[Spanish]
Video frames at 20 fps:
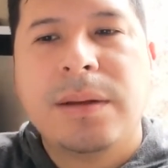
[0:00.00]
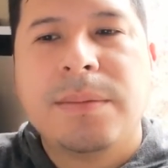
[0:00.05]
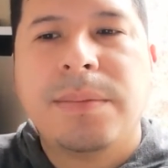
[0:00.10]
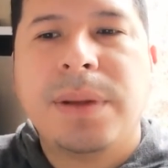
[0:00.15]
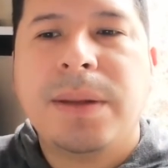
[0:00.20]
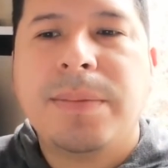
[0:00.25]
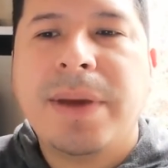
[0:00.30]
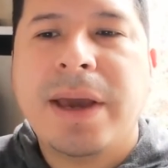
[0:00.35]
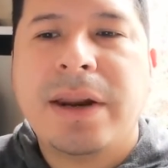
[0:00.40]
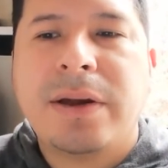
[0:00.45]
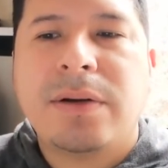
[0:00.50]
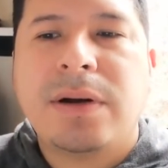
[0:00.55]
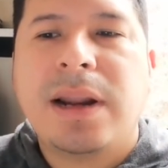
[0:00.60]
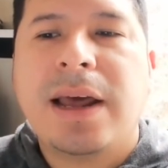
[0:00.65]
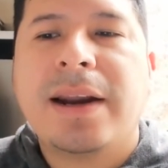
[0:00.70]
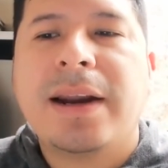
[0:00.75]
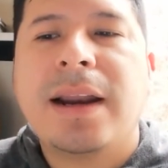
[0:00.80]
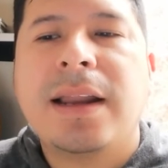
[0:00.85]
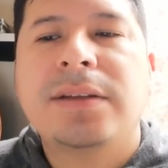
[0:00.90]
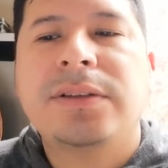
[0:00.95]
Primero,
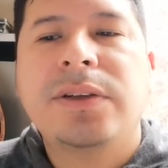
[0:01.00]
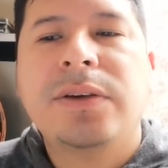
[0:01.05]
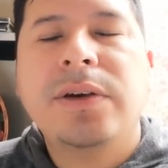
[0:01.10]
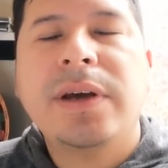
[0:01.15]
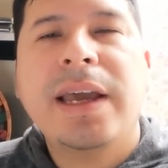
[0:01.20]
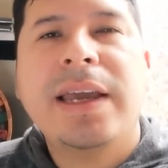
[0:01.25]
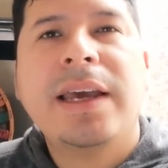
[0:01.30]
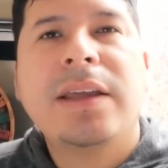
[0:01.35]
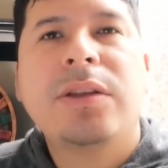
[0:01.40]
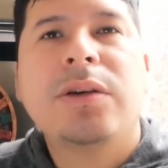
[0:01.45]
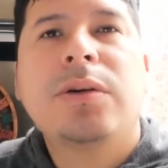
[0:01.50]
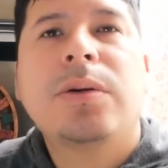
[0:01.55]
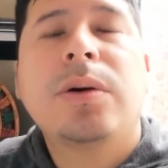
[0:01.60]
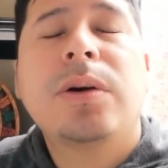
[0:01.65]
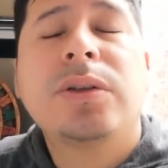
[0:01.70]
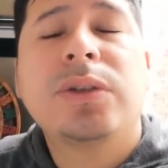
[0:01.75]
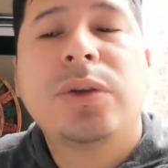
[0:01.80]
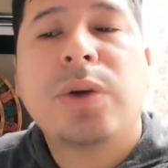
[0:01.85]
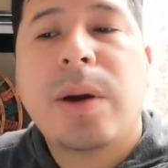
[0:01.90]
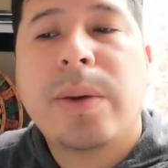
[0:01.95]
la relación que ella tuvo
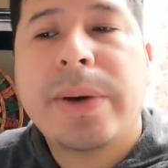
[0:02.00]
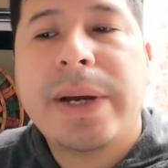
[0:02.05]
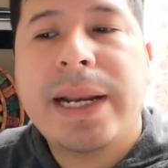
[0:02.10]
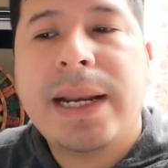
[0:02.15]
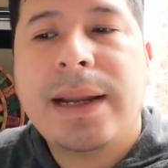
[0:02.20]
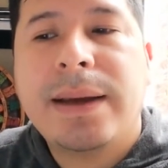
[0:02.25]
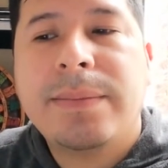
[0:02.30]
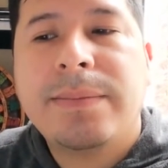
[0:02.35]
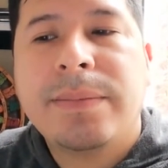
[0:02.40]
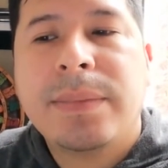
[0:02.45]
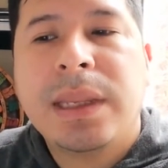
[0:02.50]
con su abuela.